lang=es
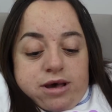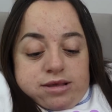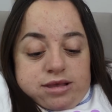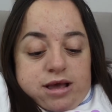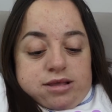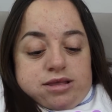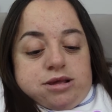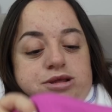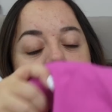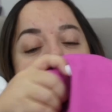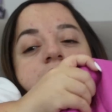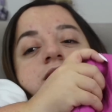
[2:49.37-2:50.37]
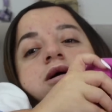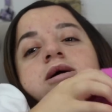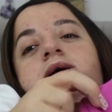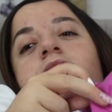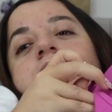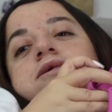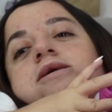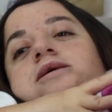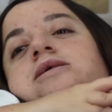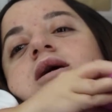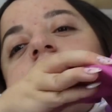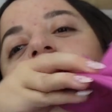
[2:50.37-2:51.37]
bastante ya. Es
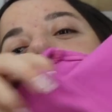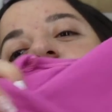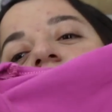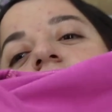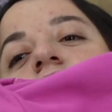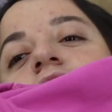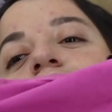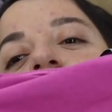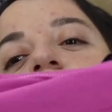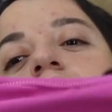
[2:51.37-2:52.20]
esta remerita tipo